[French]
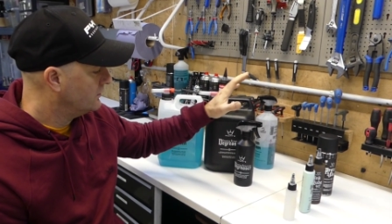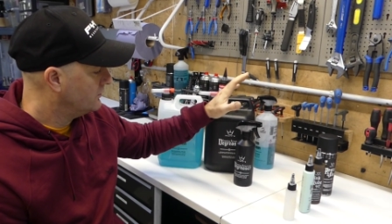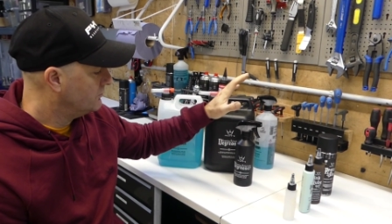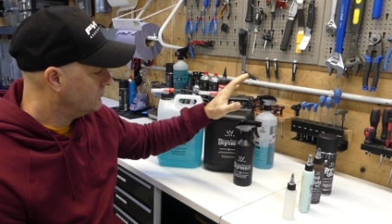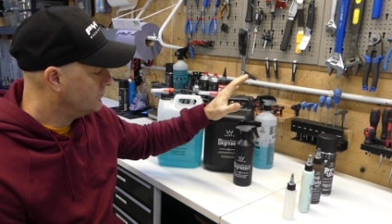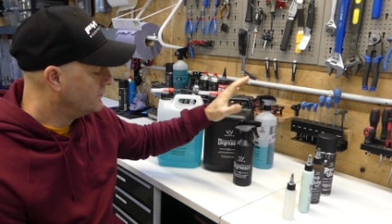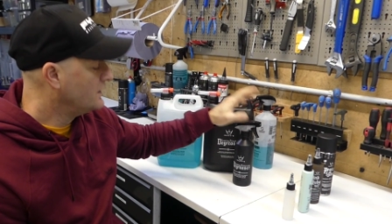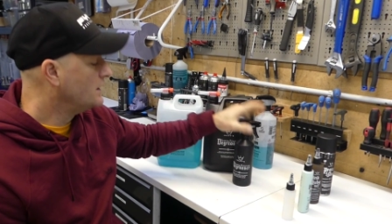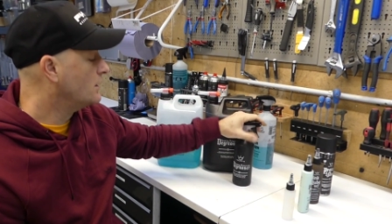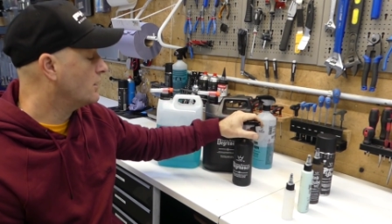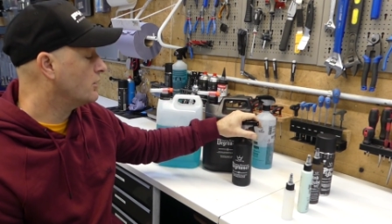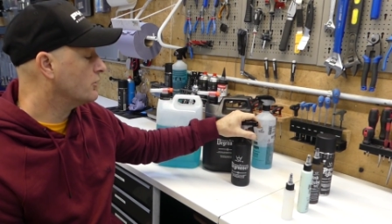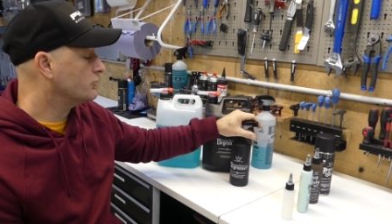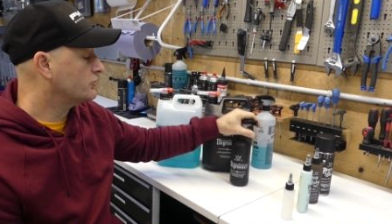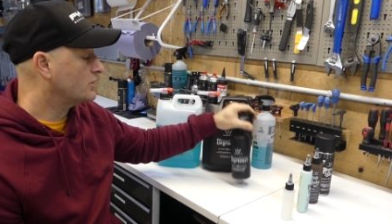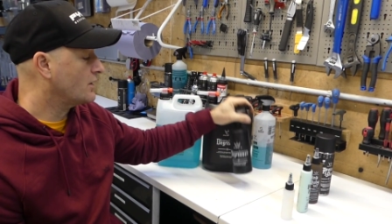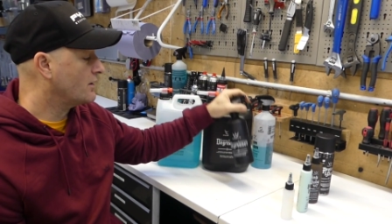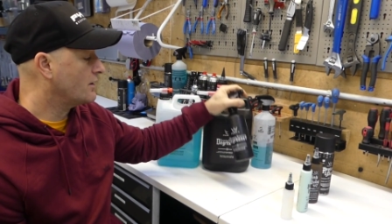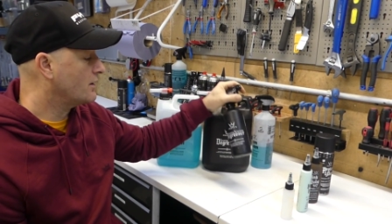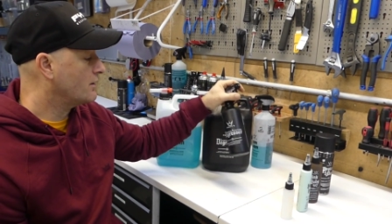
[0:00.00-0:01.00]
Mais euh,
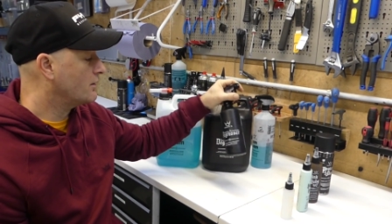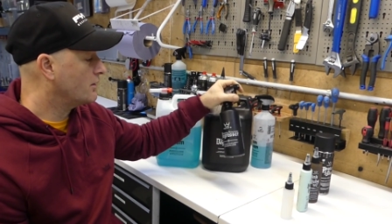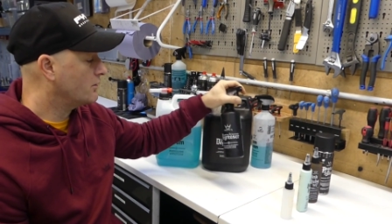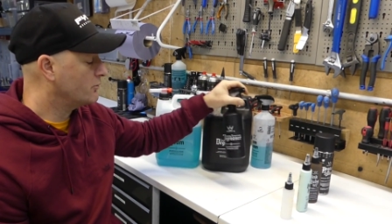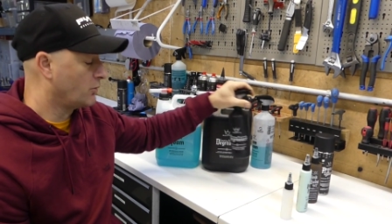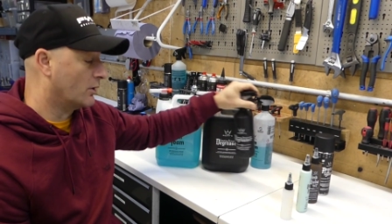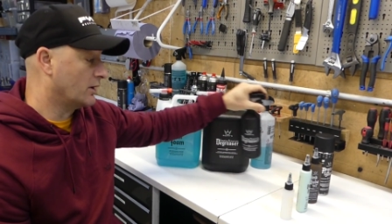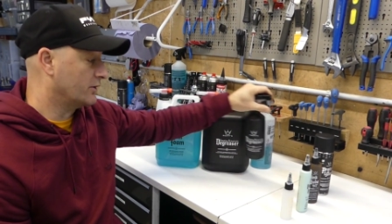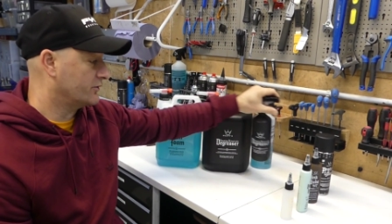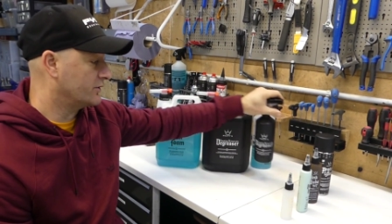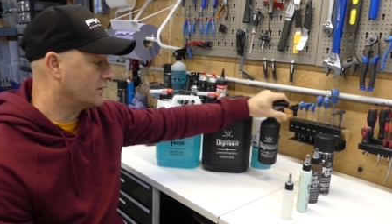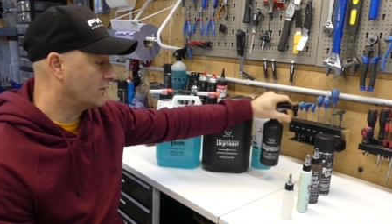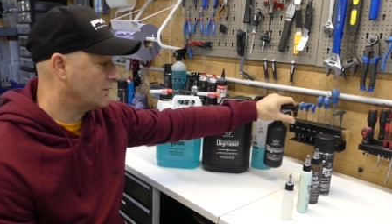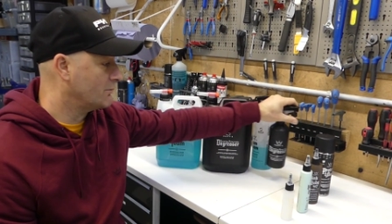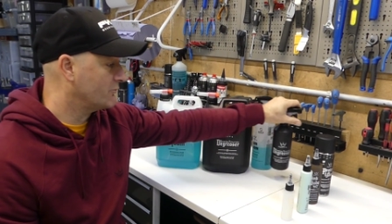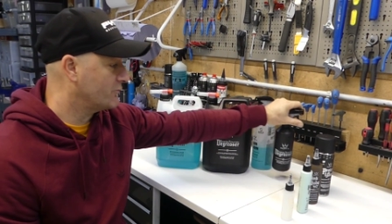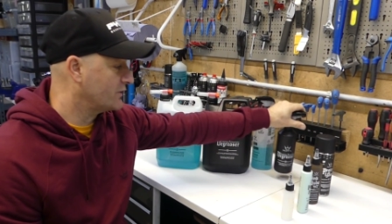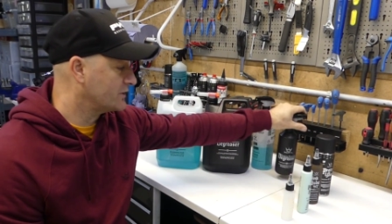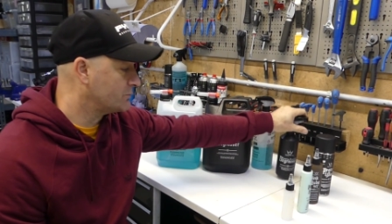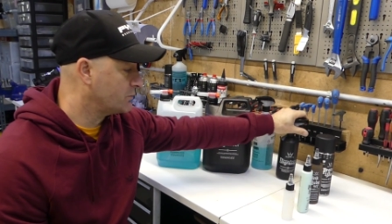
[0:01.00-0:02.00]
ça, voilà, c'est quand
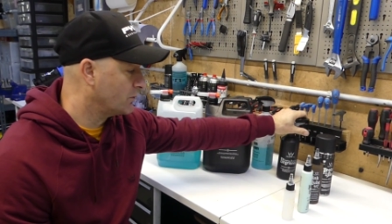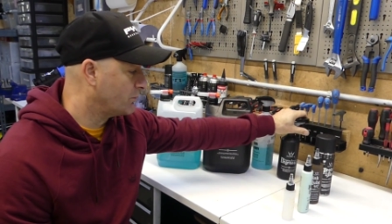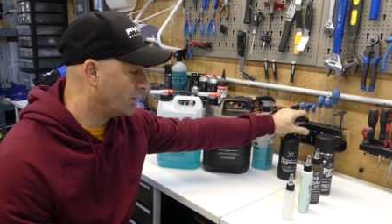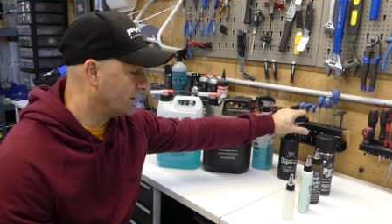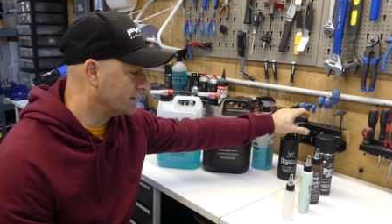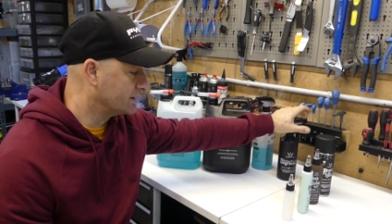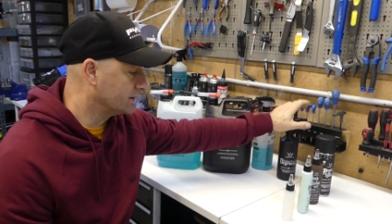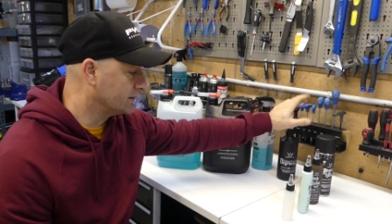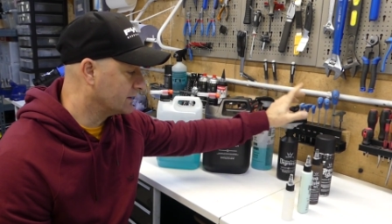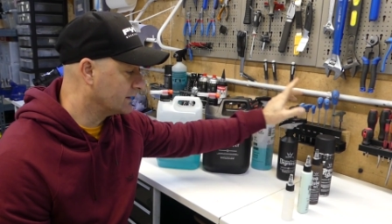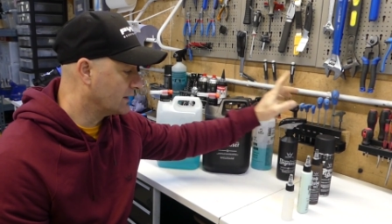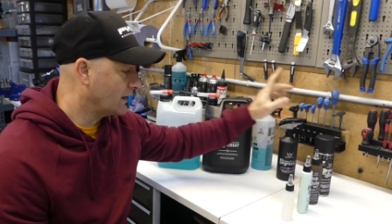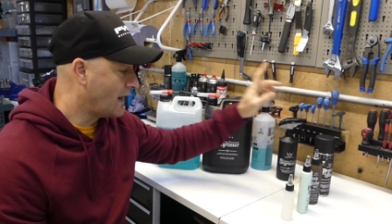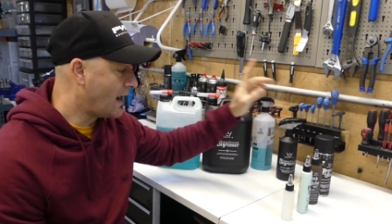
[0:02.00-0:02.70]
même vachement pratique.